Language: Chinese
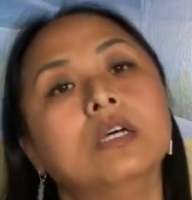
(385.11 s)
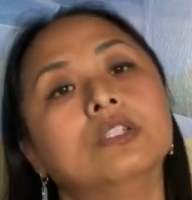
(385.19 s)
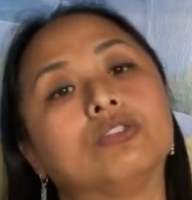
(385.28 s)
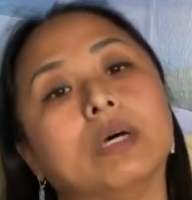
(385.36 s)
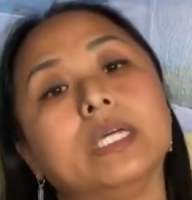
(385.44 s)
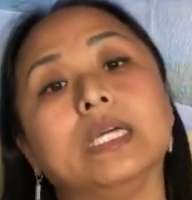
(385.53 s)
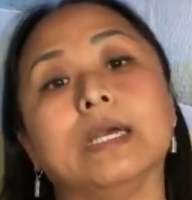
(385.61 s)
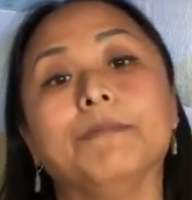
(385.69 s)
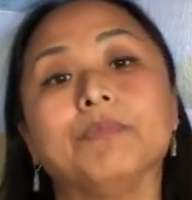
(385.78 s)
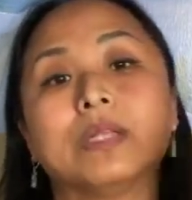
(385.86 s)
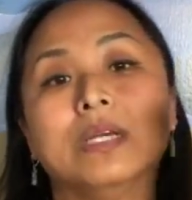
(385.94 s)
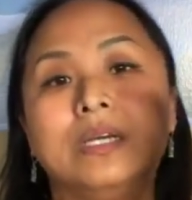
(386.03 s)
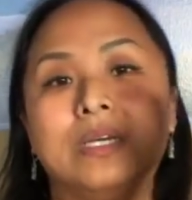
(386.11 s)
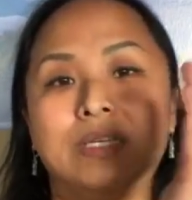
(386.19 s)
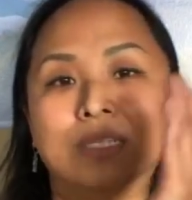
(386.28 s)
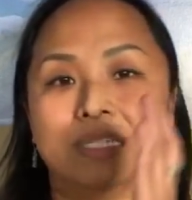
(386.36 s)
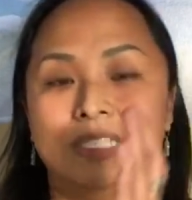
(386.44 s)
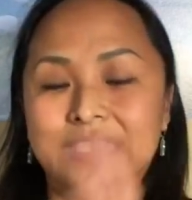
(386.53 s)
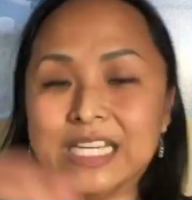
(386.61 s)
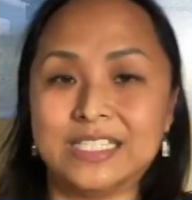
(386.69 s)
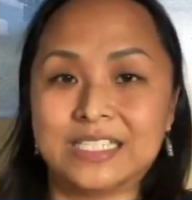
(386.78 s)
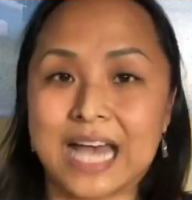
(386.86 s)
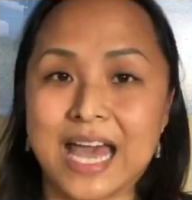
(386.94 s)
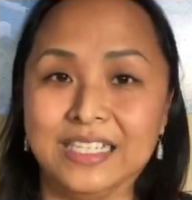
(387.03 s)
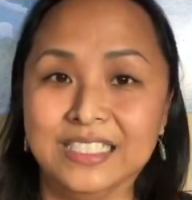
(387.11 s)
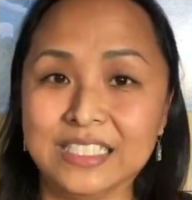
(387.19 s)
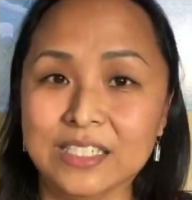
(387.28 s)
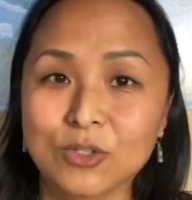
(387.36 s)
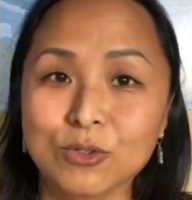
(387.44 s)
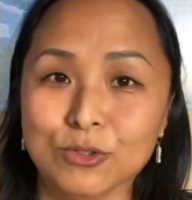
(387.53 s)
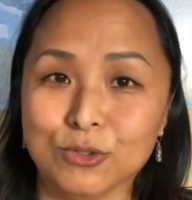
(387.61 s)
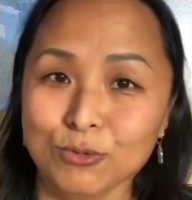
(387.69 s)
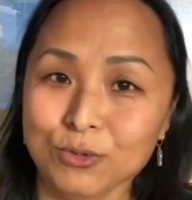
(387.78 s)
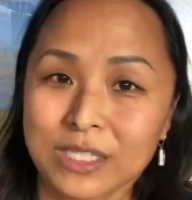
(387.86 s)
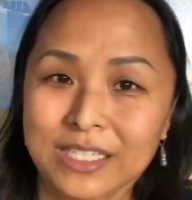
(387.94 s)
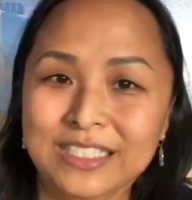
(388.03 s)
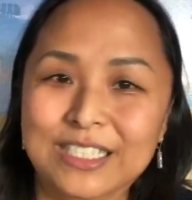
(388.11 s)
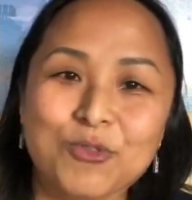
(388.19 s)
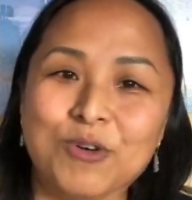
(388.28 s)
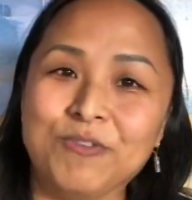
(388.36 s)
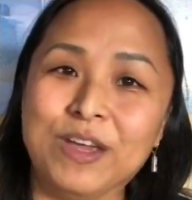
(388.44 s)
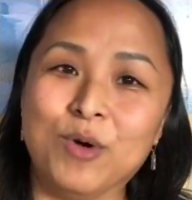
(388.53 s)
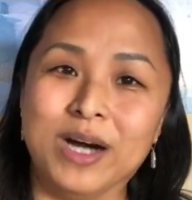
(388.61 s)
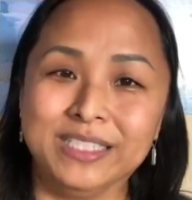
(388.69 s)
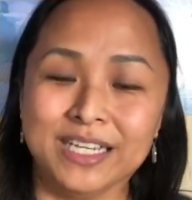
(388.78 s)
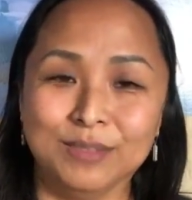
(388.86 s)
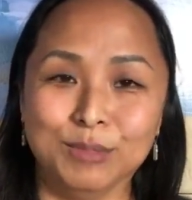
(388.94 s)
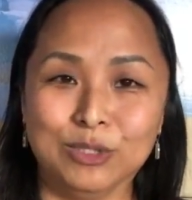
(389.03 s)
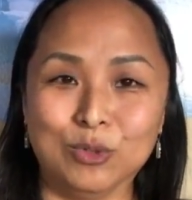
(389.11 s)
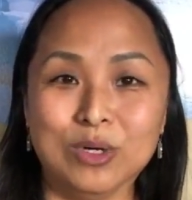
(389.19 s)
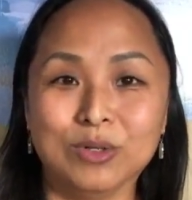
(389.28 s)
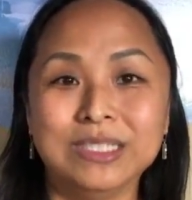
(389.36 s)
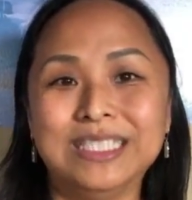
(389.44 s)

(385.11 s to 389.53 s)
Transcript: 所以现在进入主题，结果废话讲那么多，